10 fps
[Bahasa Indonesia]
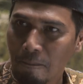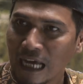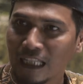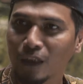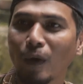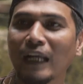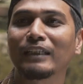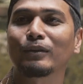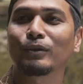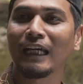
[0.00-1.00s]
bantuan
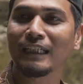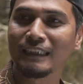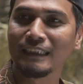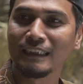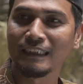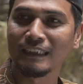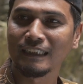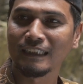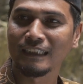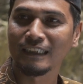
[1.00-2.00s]
itu tadi
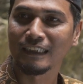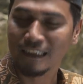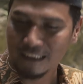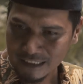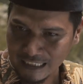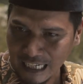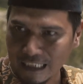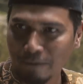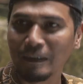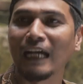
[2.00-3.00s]

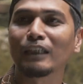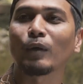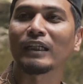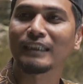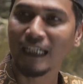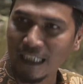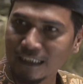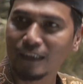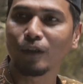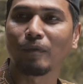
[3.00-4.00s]
dari pihak swasta
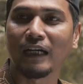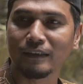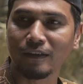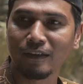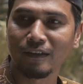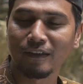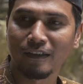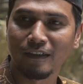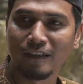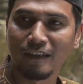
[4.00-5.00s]
tadi itu loh Pak Arsa. Betul,
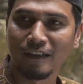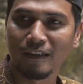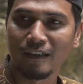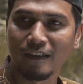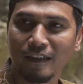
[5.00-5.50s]
betul, betul. Nah,